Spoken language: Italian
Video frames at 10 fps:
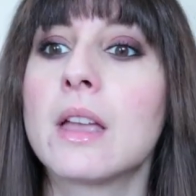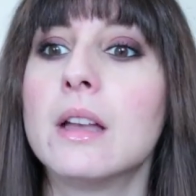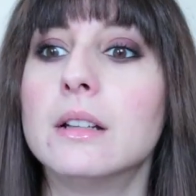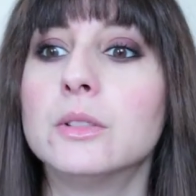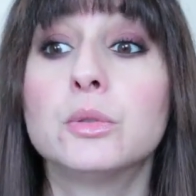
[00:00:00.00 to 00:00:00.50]

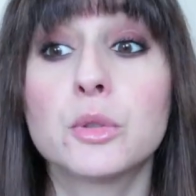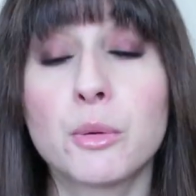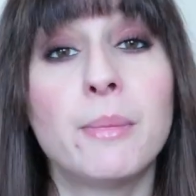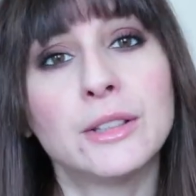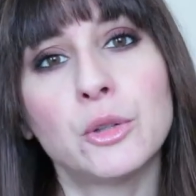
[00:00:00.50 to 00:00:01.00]
Eh, tutto
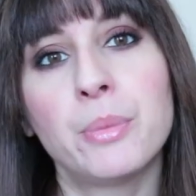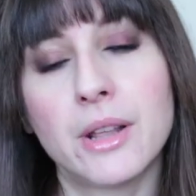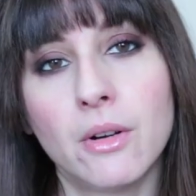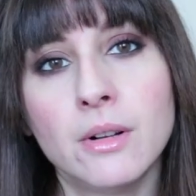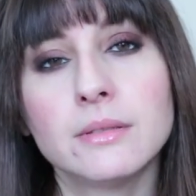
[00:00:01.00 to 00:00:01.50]
sommato
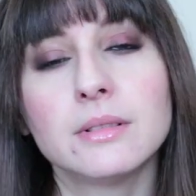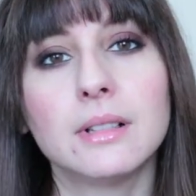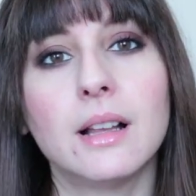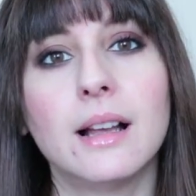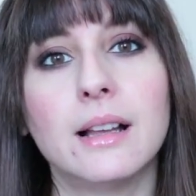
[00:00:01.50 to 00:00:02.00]
però,
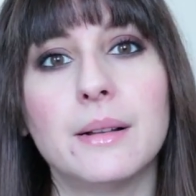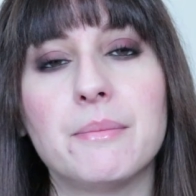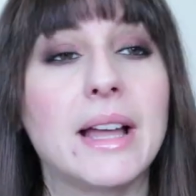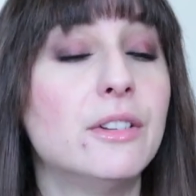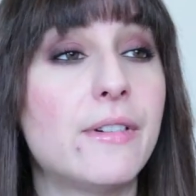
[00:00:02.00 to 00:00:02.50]

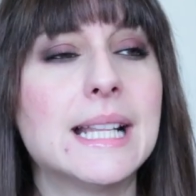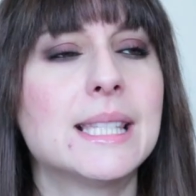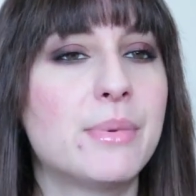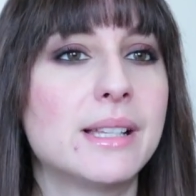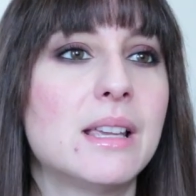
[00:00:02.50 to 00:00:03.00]
ehm, a
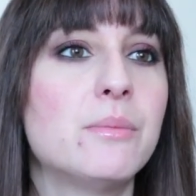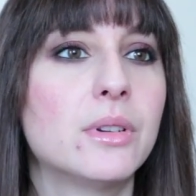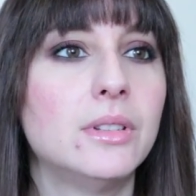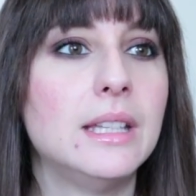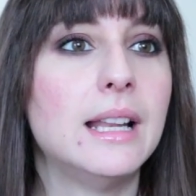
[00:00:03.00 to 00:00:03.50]
differenza per
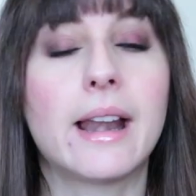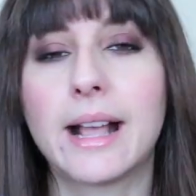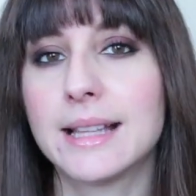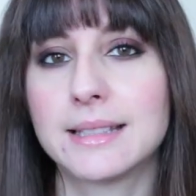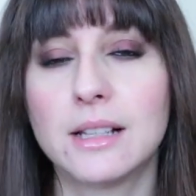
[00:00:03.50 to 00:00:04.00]
esempio di La
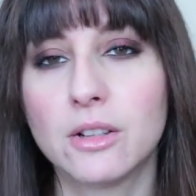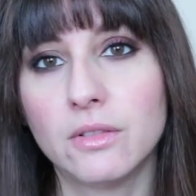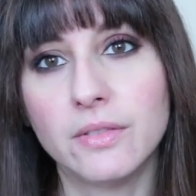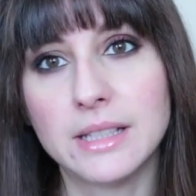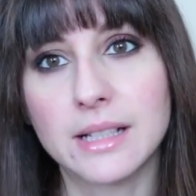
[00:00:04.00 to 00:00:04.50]
ragazza del
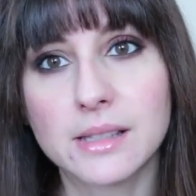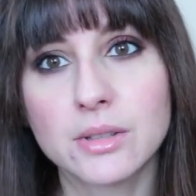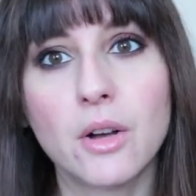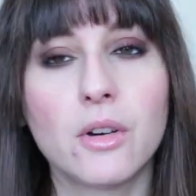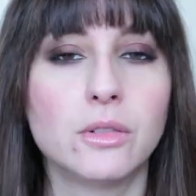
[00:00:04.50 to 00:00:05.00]
convenience
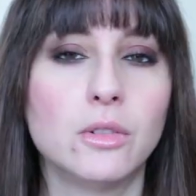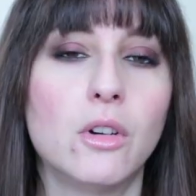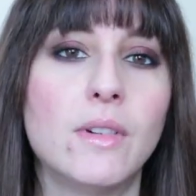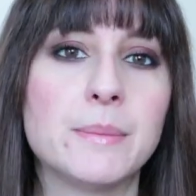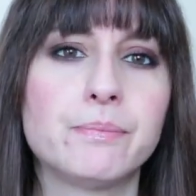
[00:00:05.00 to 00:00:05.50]
store,
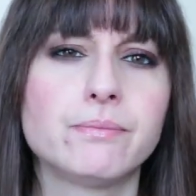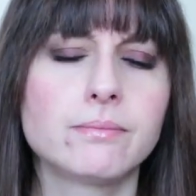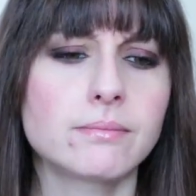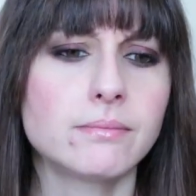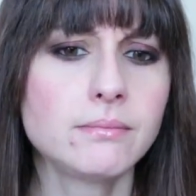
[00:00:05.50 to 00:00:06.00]
dove
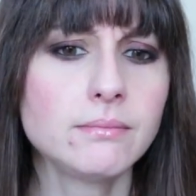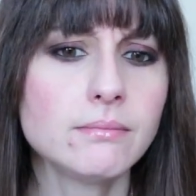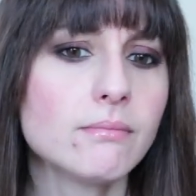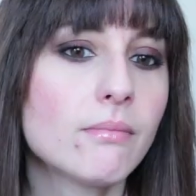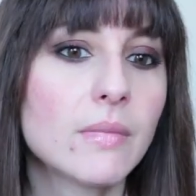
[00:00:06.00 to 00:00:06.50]

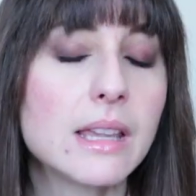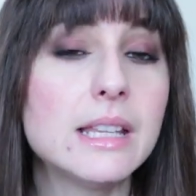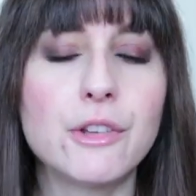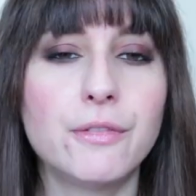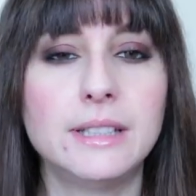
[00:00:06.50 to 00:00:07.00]

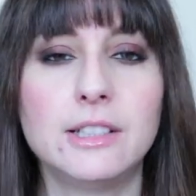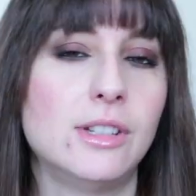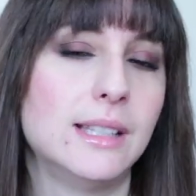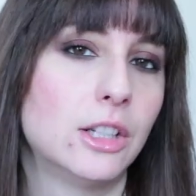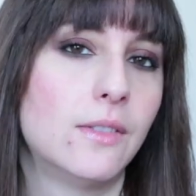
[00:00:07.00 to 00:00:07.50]
in effetti
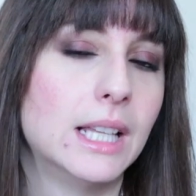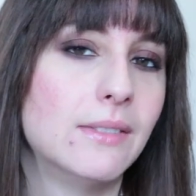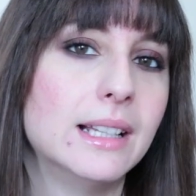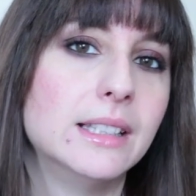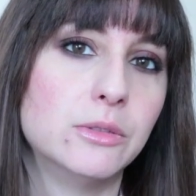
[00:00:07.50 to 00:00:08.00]
ci si trova
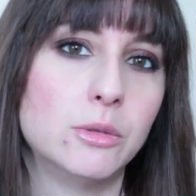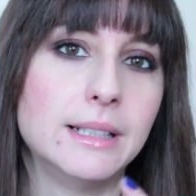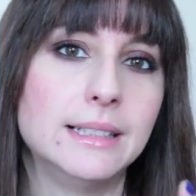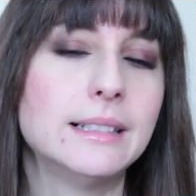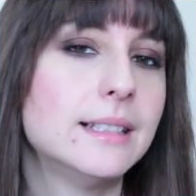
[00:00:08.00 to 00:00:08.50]
davanti a
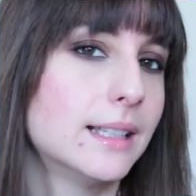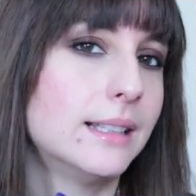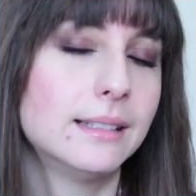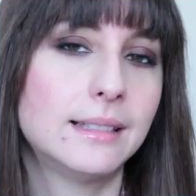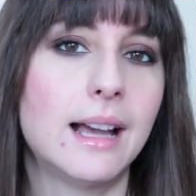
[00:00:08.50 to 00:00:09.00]
un'umanità
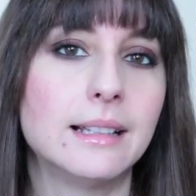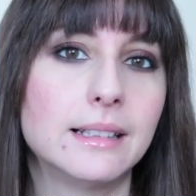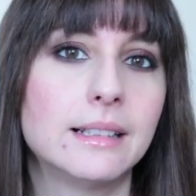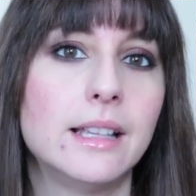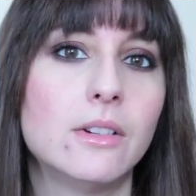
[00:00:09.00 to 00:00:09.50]

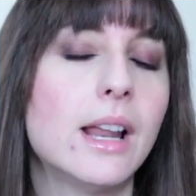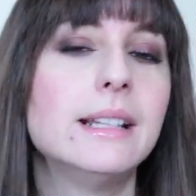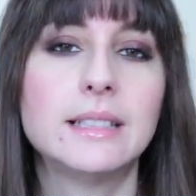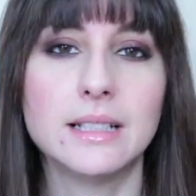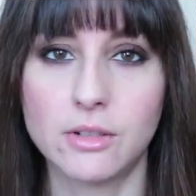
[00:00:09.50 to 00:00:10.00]
disadattata che non ha
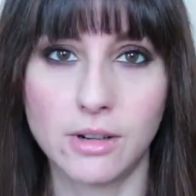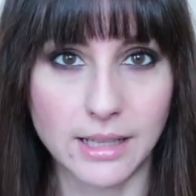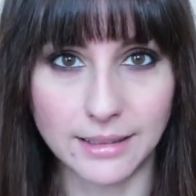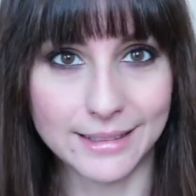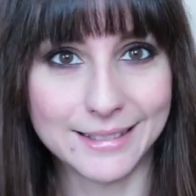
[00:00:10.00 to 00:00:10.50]
intenzione
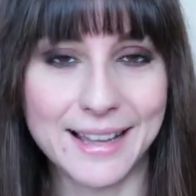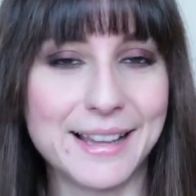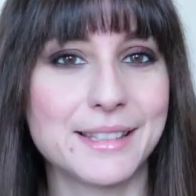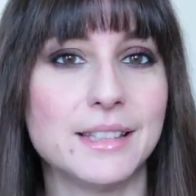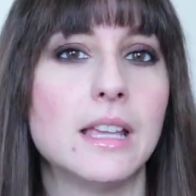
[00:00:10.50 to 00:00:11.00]
di
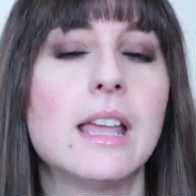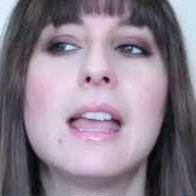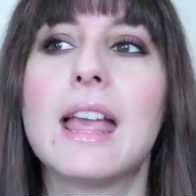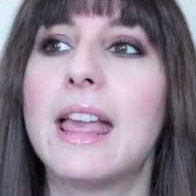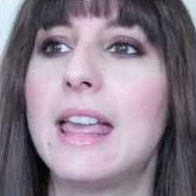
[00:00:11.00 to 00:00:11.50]
adattarsi
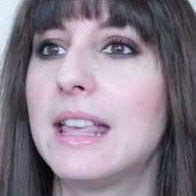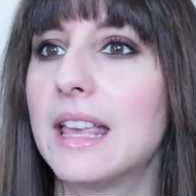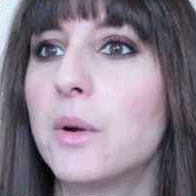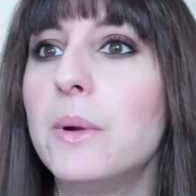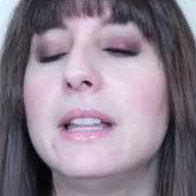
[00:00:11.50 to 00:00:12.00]
e
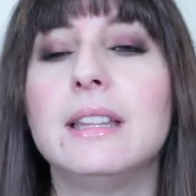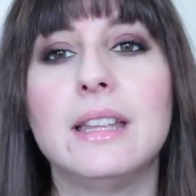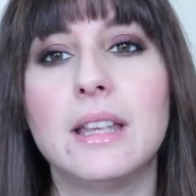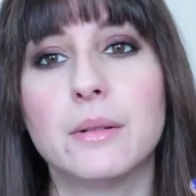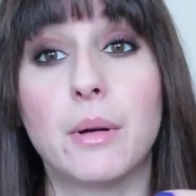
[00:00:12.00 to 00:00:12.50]
che
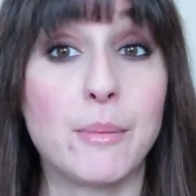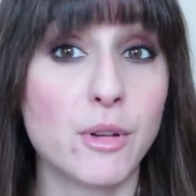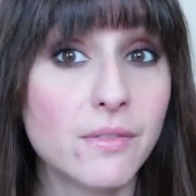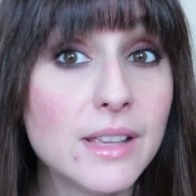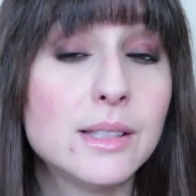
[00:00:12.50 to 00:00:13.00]
quindi, a
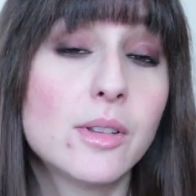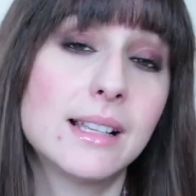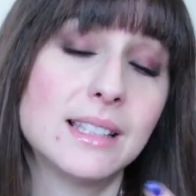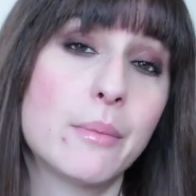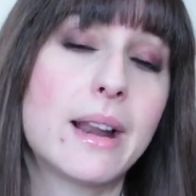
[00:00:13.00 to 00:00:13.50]
mio avviso,
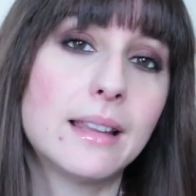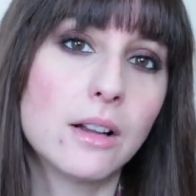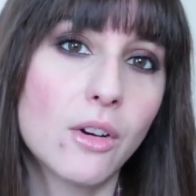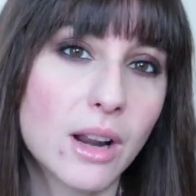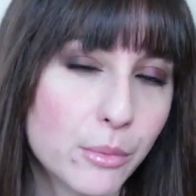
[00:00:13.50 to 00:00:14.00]
era sembrata
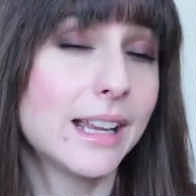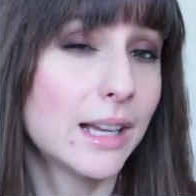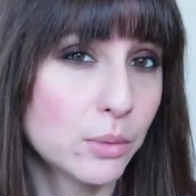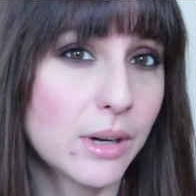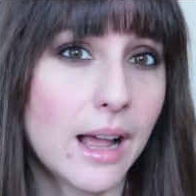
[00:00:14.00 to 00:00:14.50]
ancora più
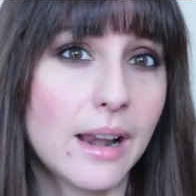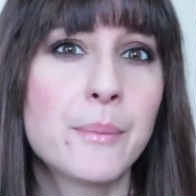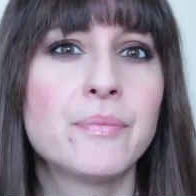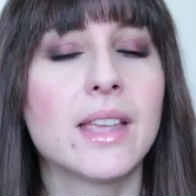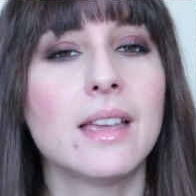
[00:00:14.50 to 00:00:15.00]
caricaturale,